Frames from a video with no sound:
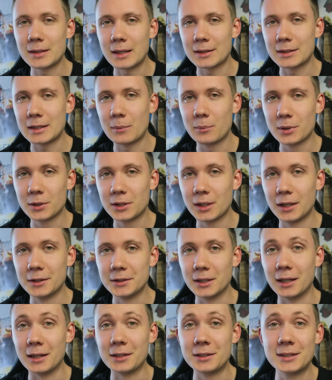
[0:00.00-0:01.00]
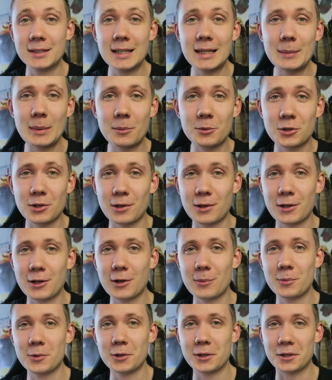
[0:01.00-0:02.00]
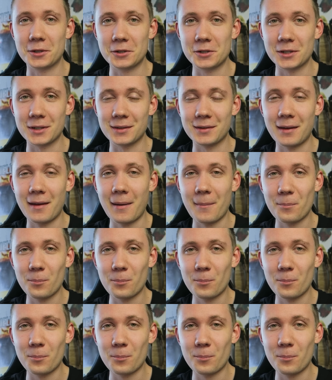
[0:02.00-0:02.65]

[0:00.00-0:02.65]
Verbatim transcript: znak zapytania. Nie mam zielonego pojęcia.